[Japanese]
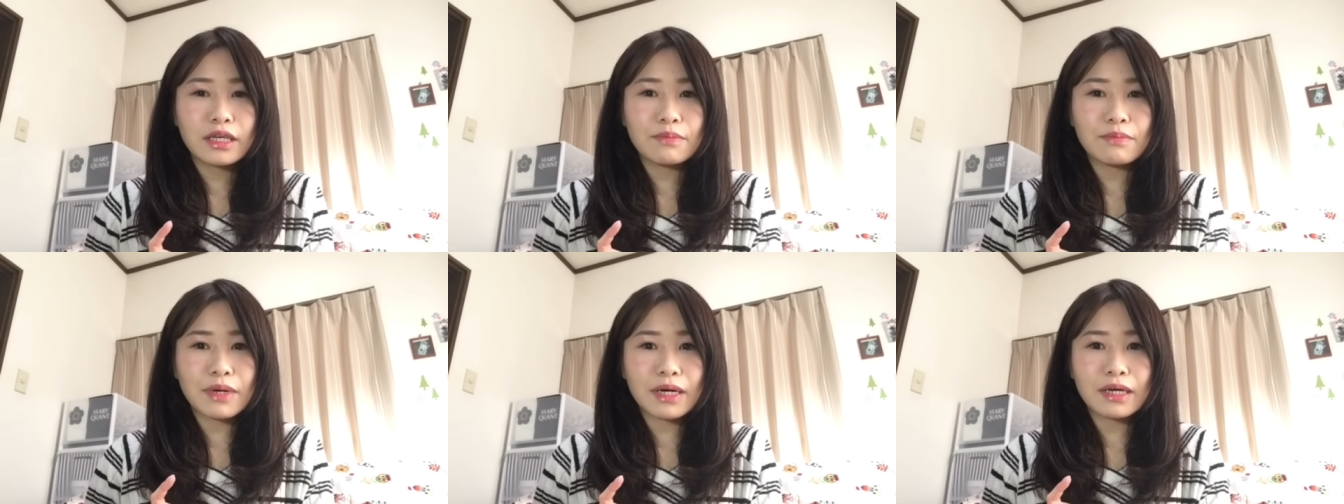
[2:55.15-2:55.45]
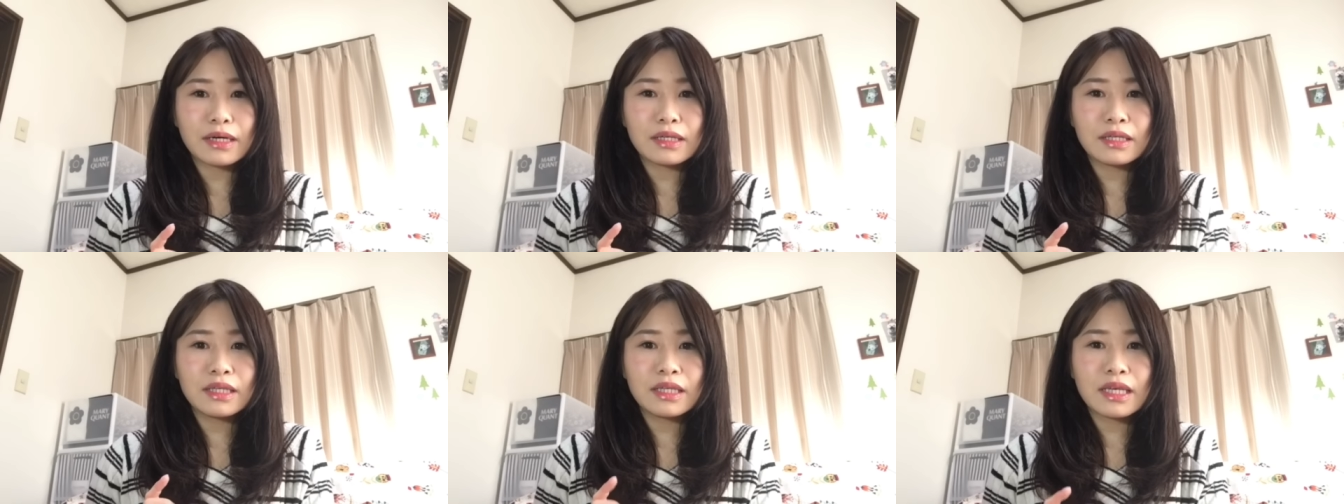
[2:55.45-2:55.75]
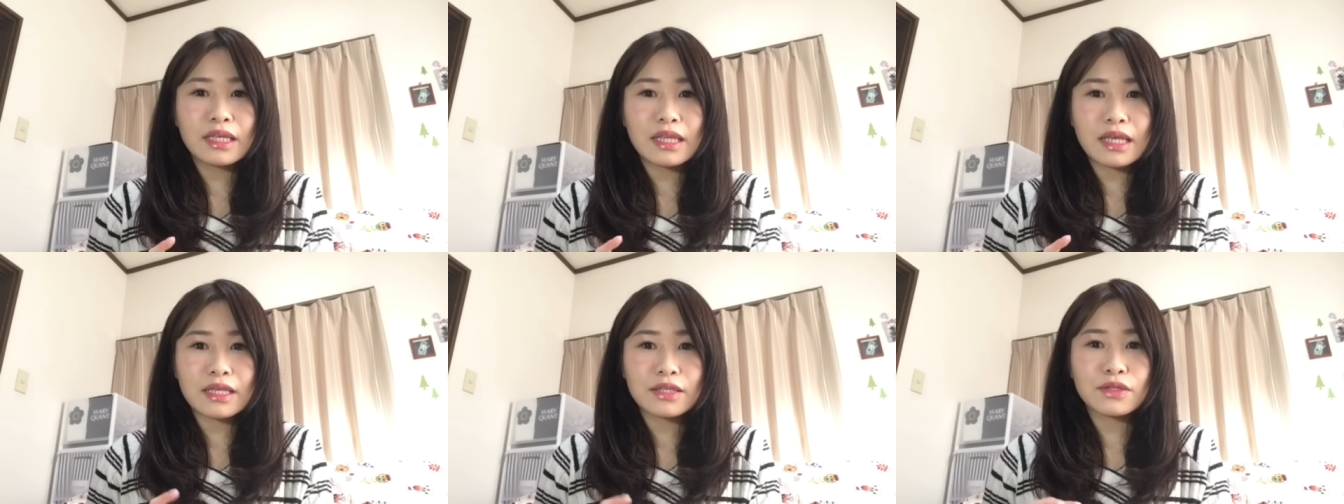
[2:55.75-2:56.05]
まあ
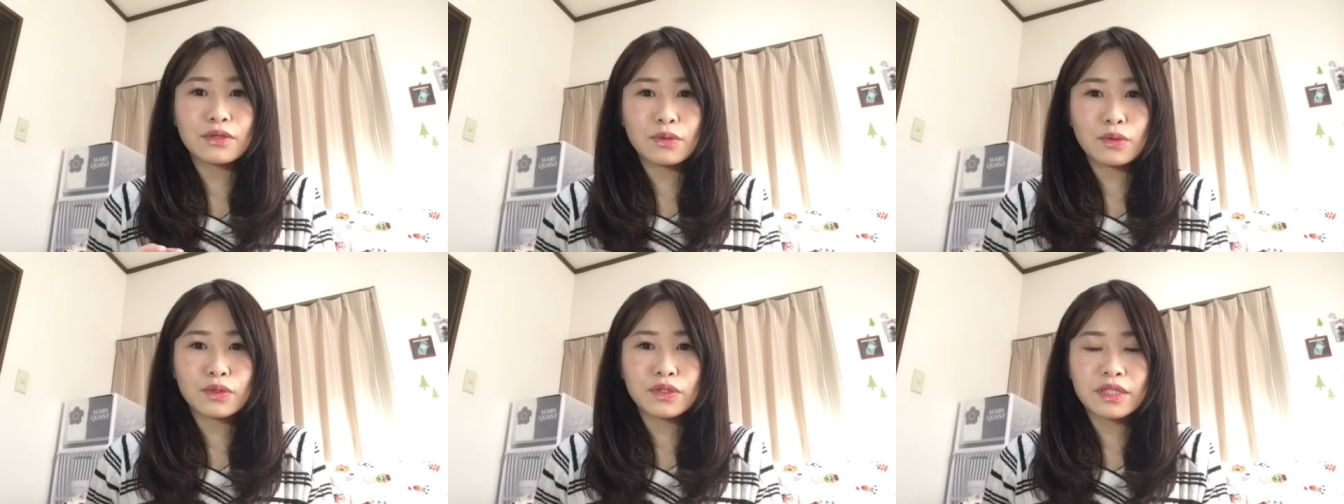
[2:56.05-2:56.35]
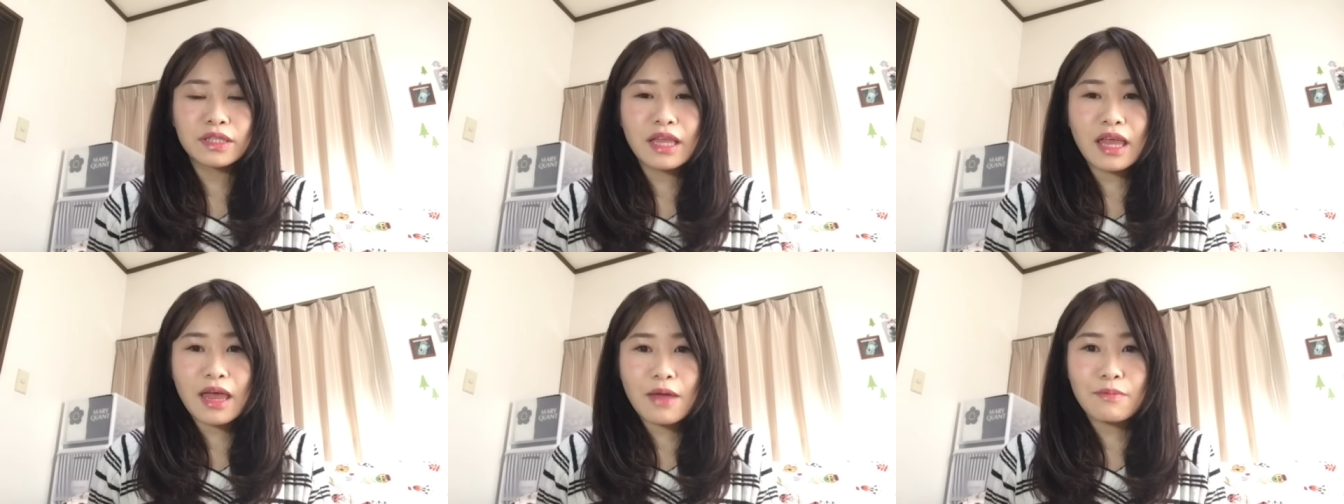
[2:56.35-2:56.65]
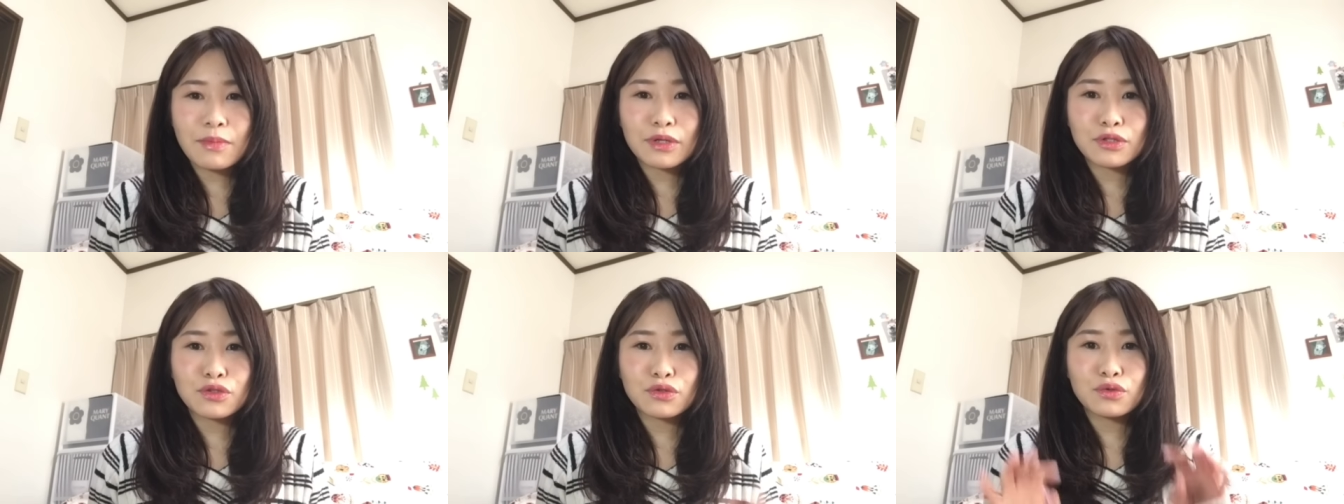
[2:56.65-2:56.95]
家で過ごして、
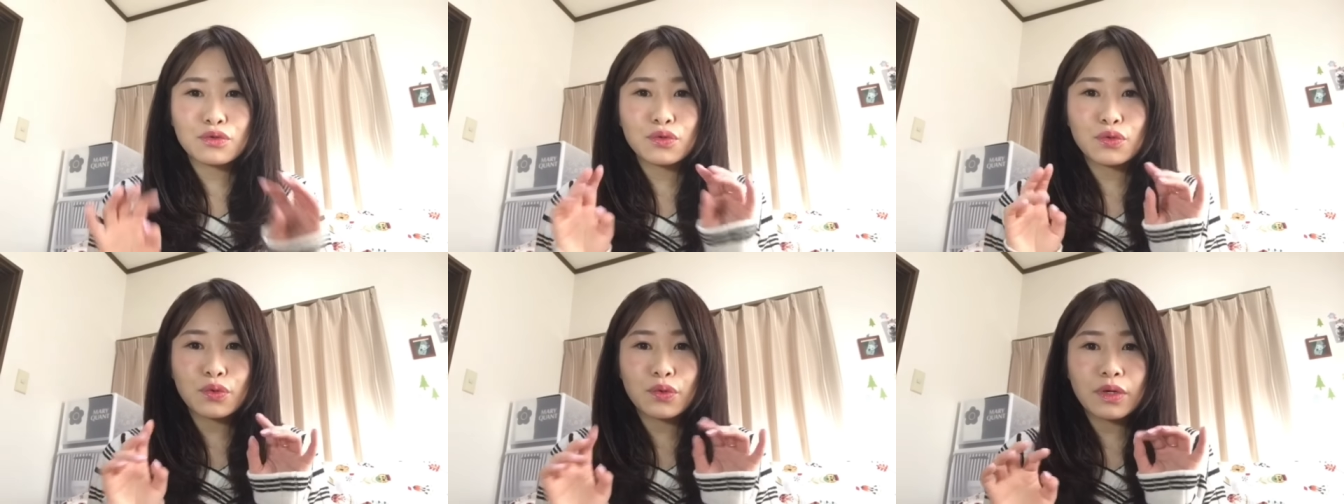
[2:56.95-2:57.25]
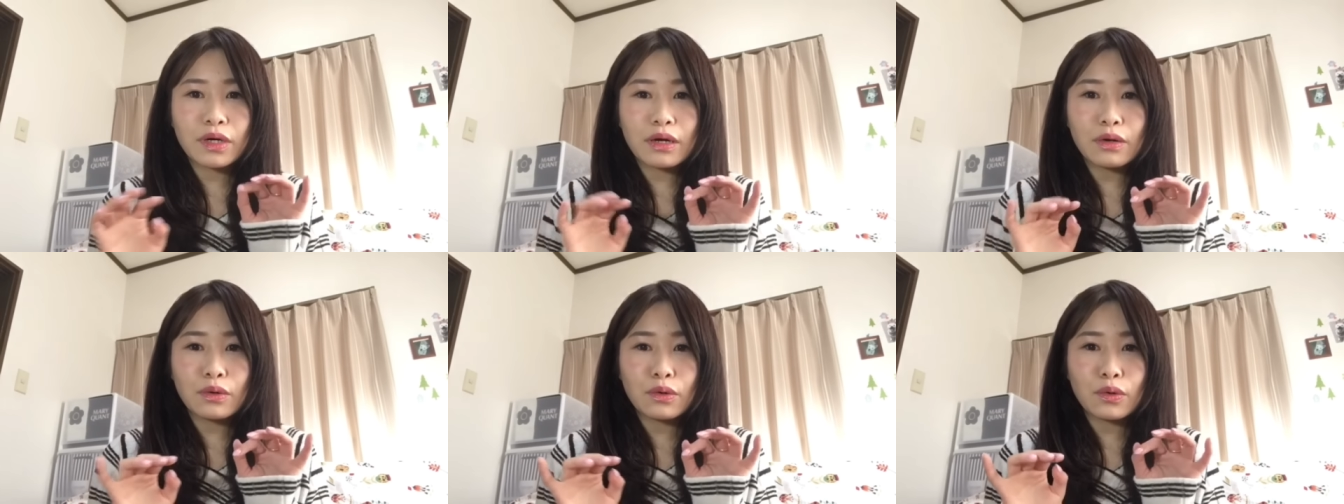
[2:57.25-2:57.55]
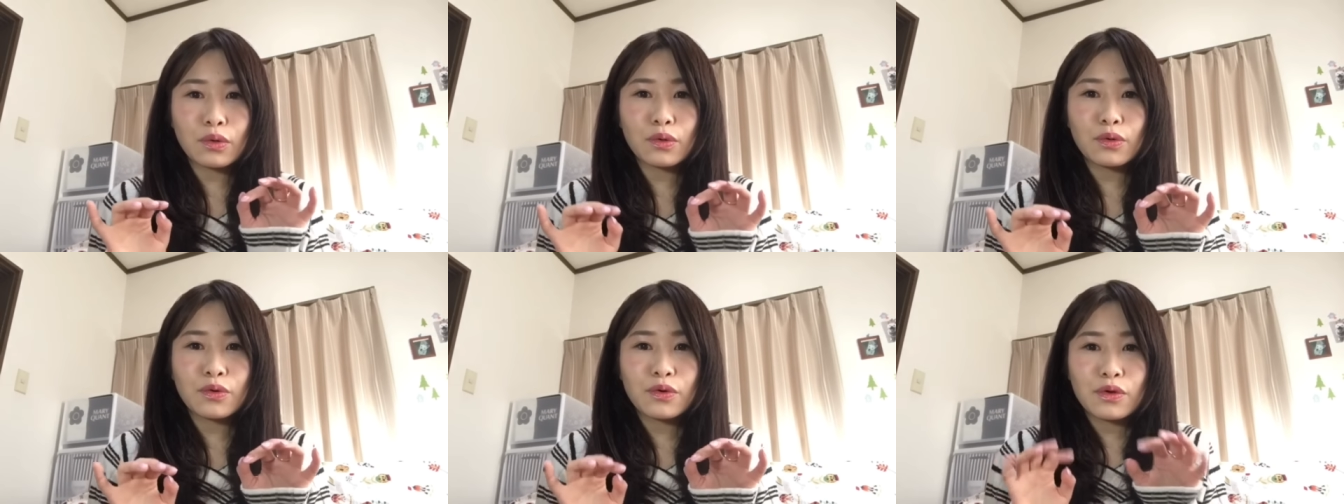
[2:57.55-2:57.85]
まあちょっと動画
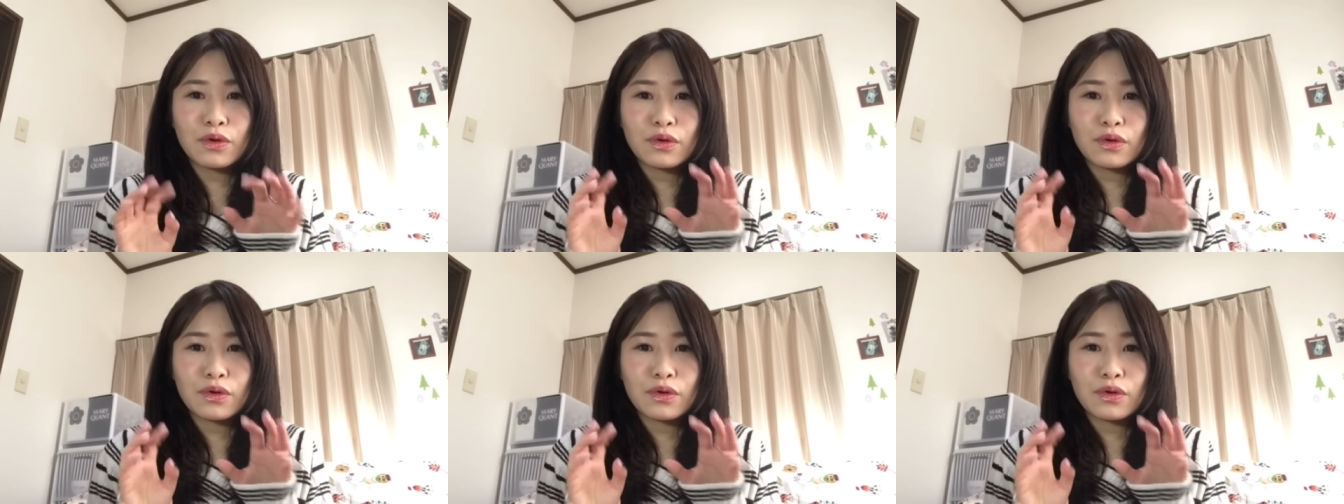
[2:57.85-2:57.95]
を